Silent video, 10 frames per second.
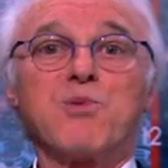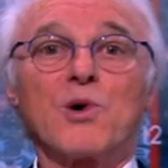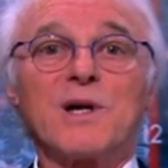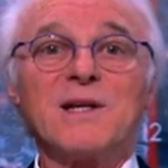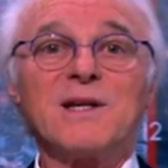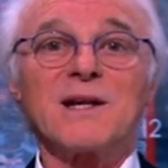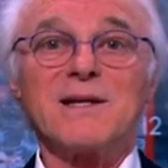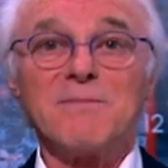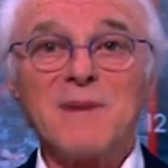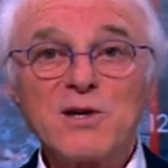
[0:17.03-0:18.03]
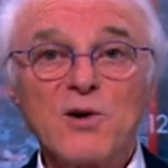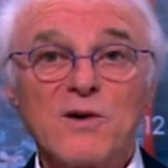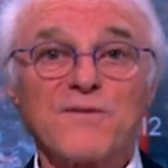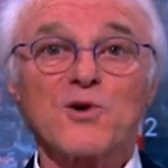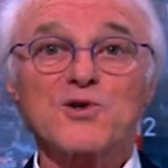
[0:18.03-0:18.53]
pour élire les
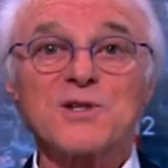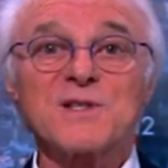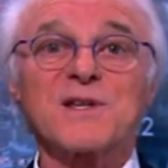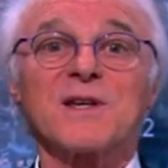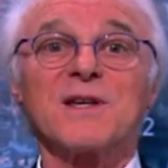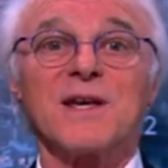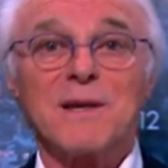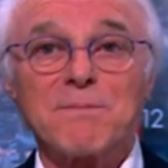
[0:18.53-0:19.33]
meilleurs franchisés